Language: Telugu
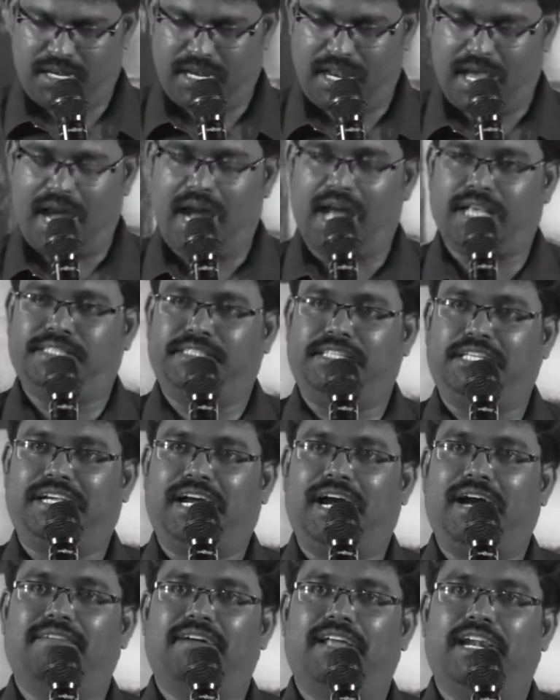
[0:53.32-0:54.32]
నా ఆస్తి
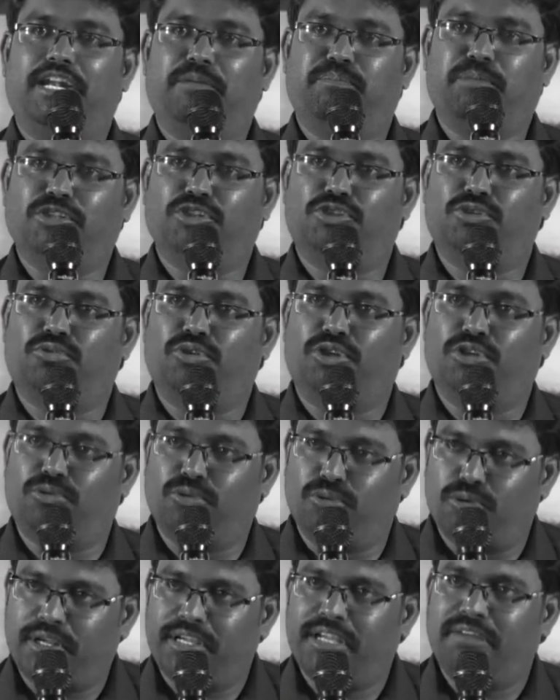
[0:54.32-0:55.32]
కావాలని పంచుకుని
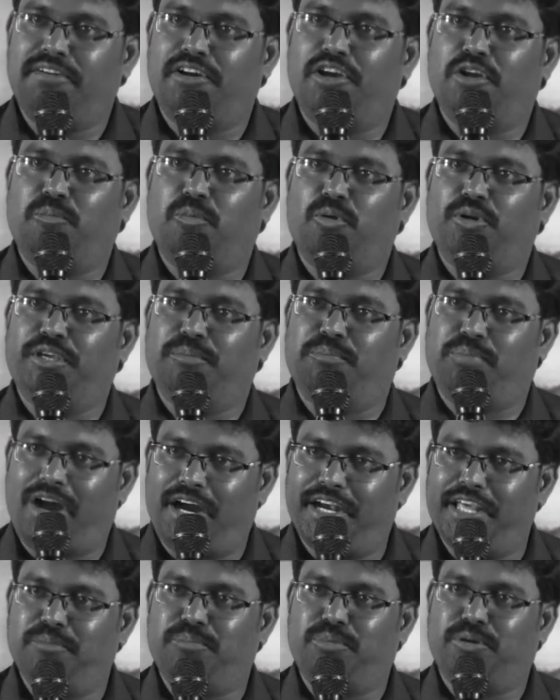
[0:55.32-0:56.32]
దూరంగా వెళ్ళిపోయి
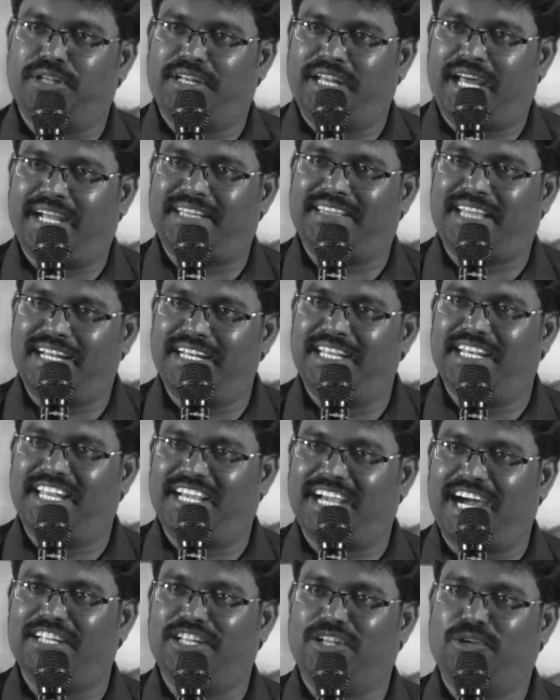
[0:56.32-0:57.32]
పాడైపోయి నా
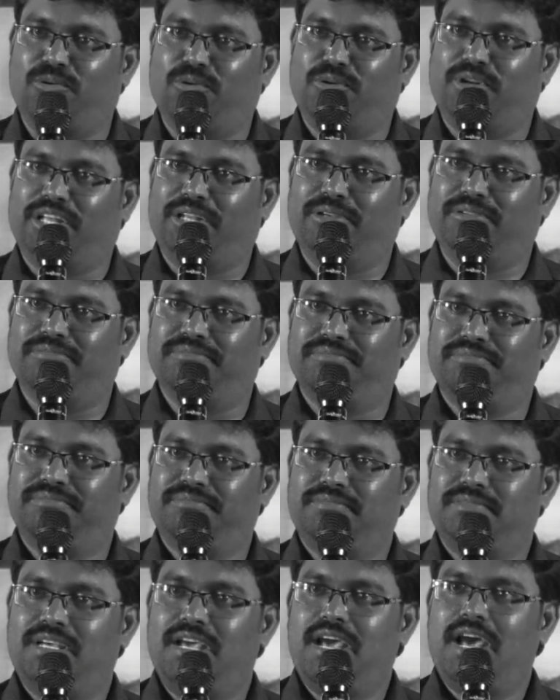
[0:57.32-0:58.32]
తండ్రిని కాదనుకున్నాను
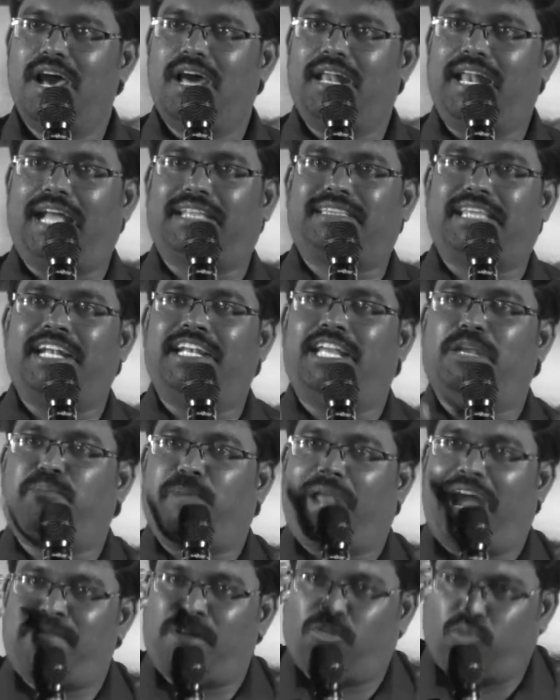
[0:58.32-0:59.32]
నా తండ్రి
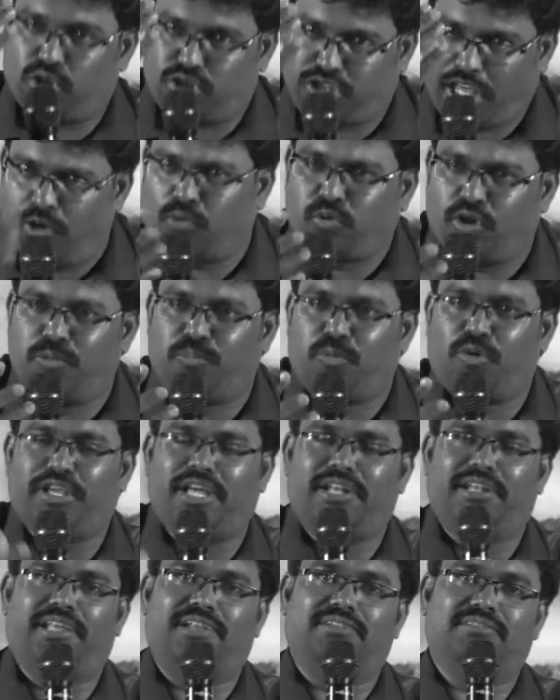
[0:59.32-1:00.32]
ప్రేమ వద్దనుకుని
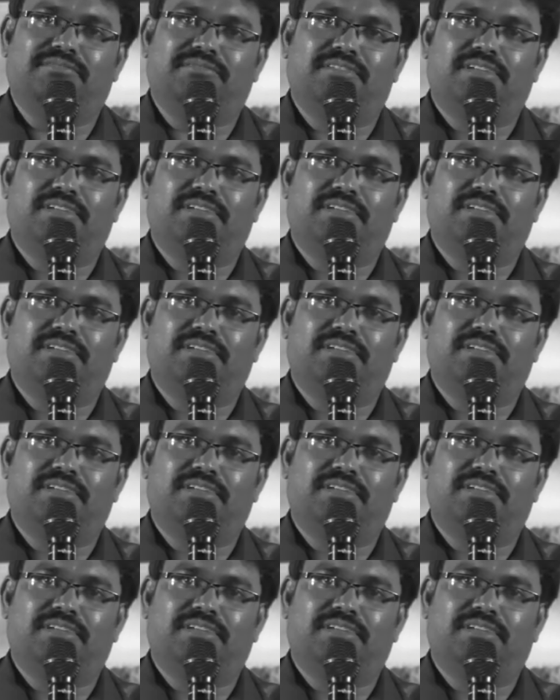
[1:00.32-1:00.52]
పోయాను